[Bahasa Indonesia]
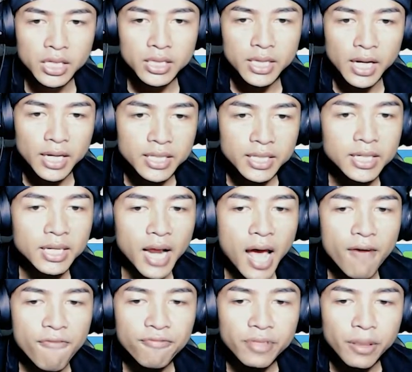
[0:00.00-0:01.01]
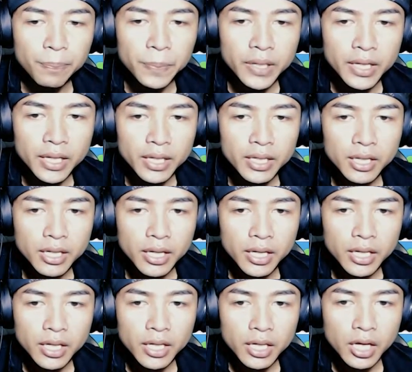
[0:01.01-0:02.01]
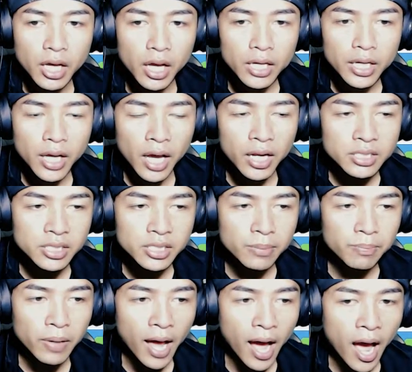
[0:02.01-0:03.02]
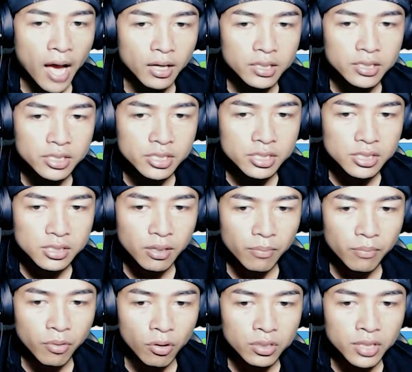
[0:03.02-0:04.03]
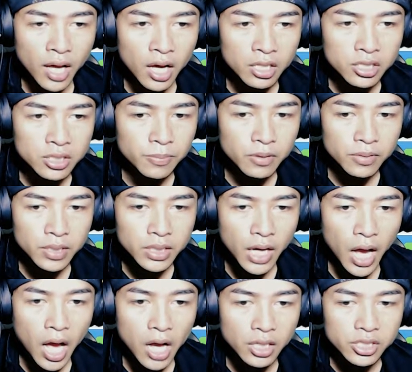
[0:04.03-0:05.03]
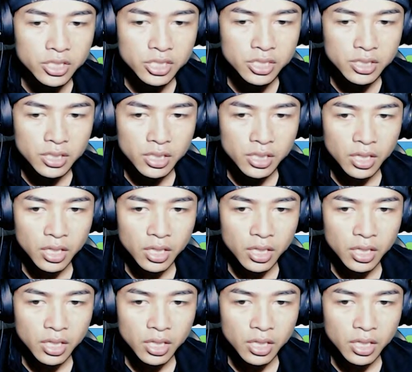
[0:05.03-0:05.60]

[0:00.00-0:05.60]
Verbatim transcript: Kita akan craft tapi ada simple axe, bronze axe, axe